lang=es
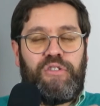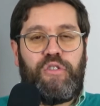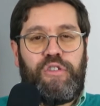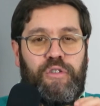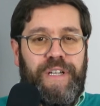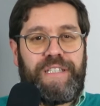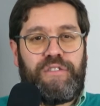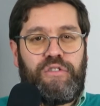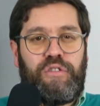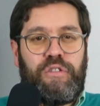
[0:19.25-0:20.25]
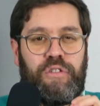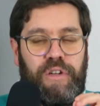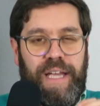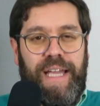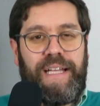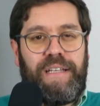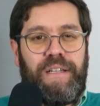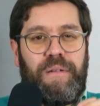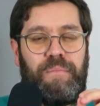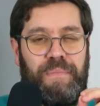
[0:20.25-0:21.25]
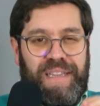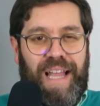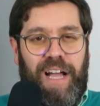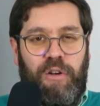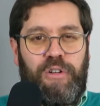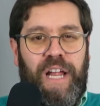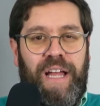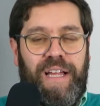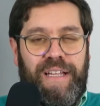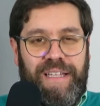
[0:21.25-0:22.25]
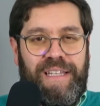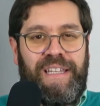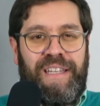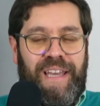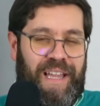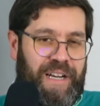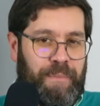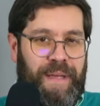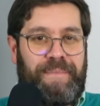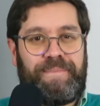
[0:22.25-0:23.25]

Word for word: Todo esto en Bitácora IRP.